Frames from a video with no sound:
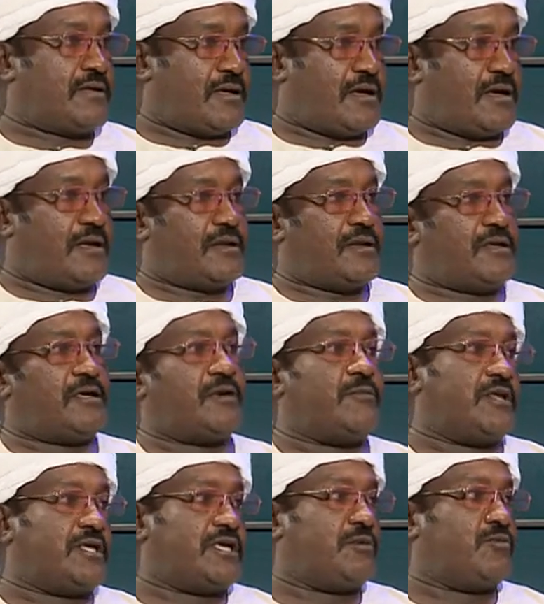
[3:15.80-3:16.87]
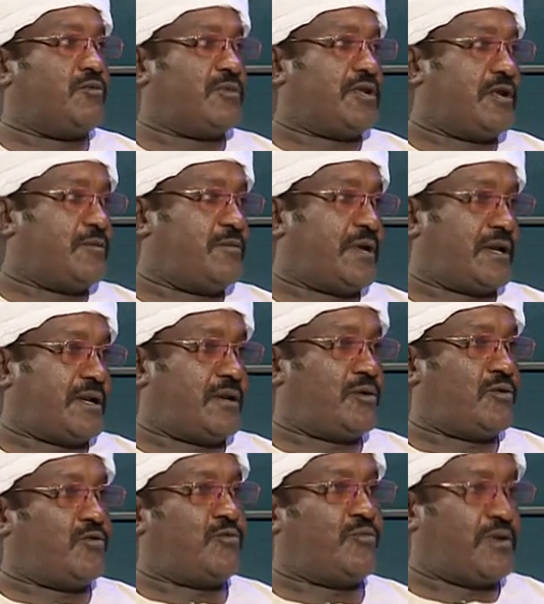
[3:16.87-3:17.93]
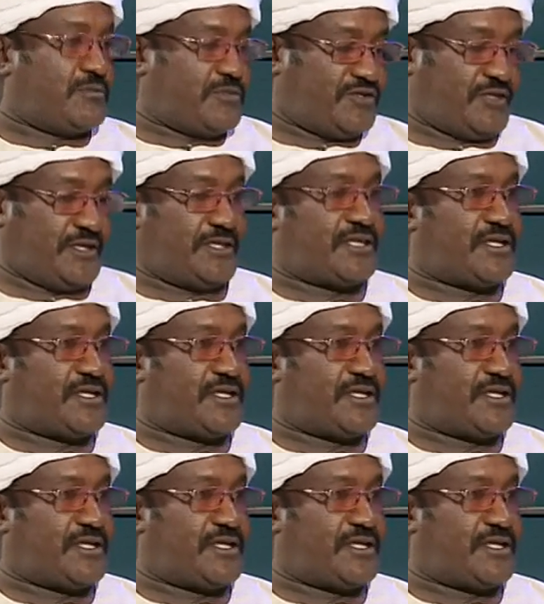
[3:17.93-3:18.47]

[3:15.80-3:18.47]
اللي هي بنجيبه من البر وبنمشي حته